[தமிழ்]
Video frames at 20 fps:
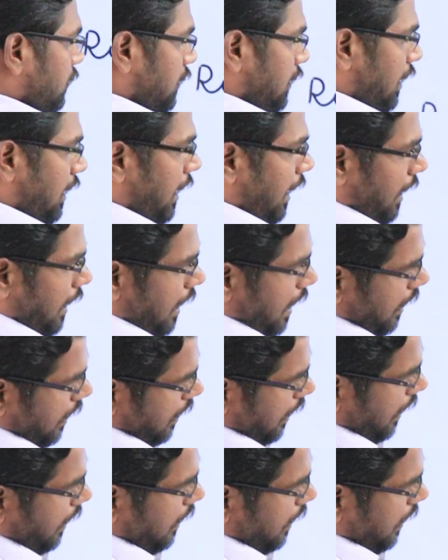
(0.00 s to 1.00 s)
இந்த
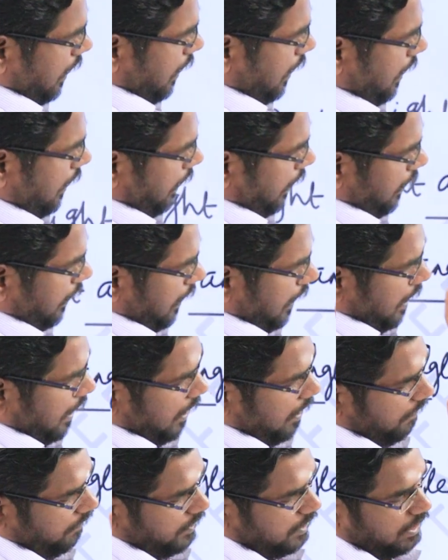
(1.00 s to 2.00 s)
ட்ரையாங்கிள் ரைட்டாங்கிளில் ரெண்டே
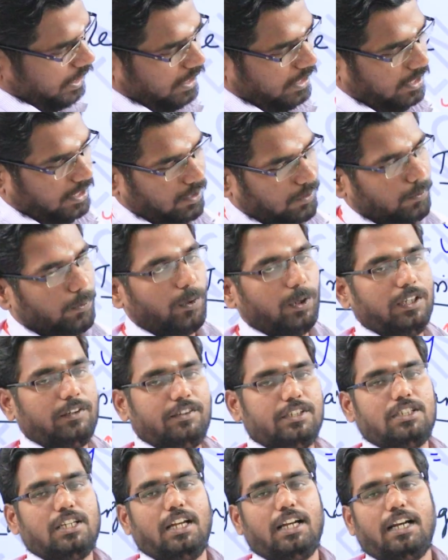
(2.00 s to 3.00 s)
ரெண்டு விஷயந்தான் ஒரு
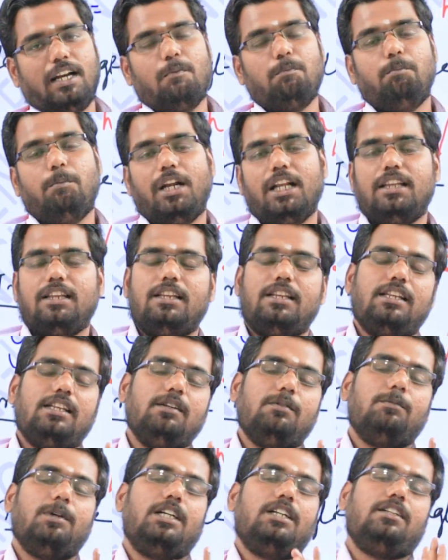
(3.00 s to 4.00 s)
விஷயம் என்னென்னா
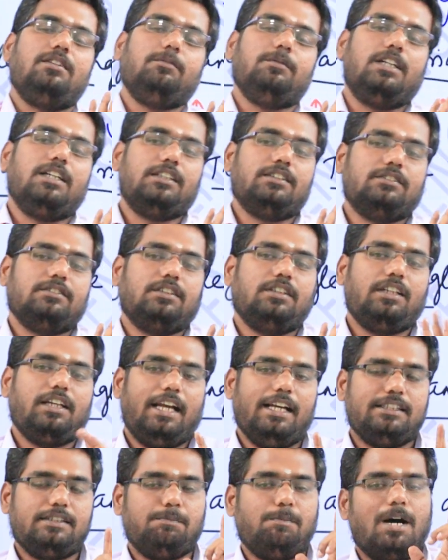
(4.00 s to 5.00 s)
பிரெத்து மட்டும் அந்த
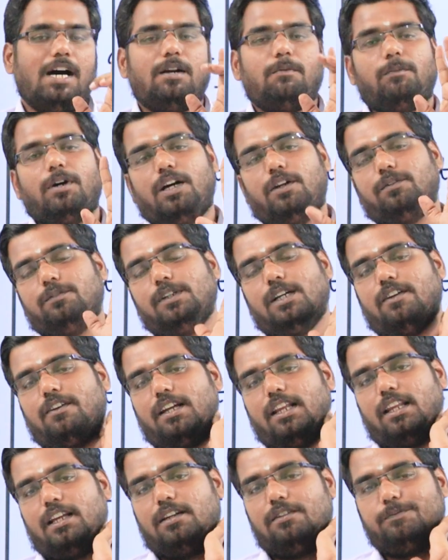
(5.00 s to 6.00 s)
எக்ஸ்பார் மாறும்
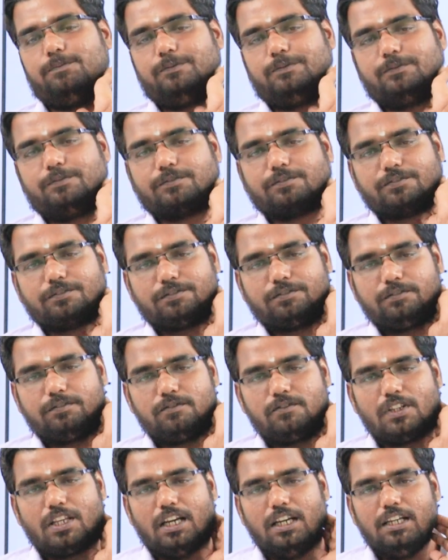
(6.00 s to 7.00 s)
அவ்வளோதான்
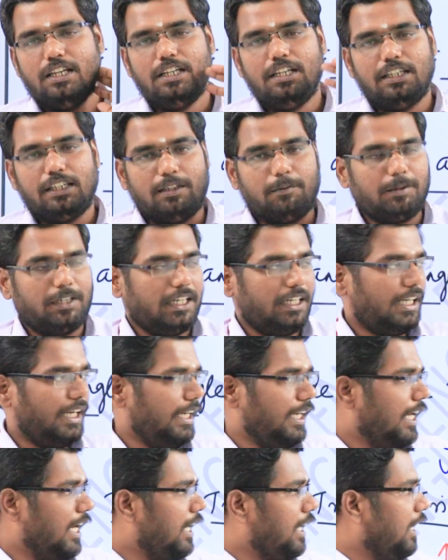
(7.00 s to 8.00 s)
இப்போ நீங்கள்
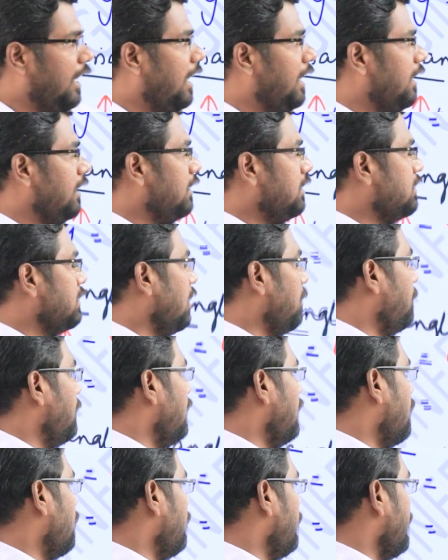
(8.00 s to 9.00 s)
ட்ரையாங்கிளாக இருந்துச்சு
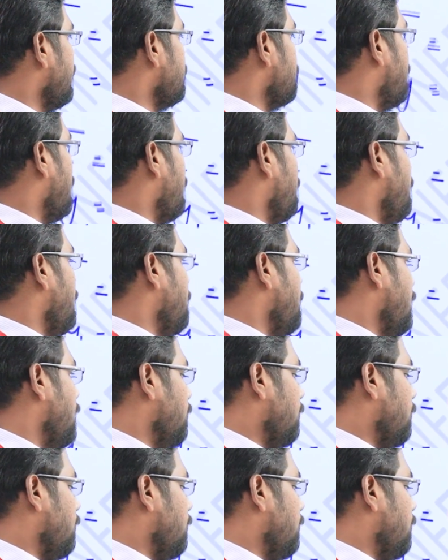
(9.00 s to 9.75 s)
அப்படின்னா உங்களுக்கு எக்ஸ் பார் பி பை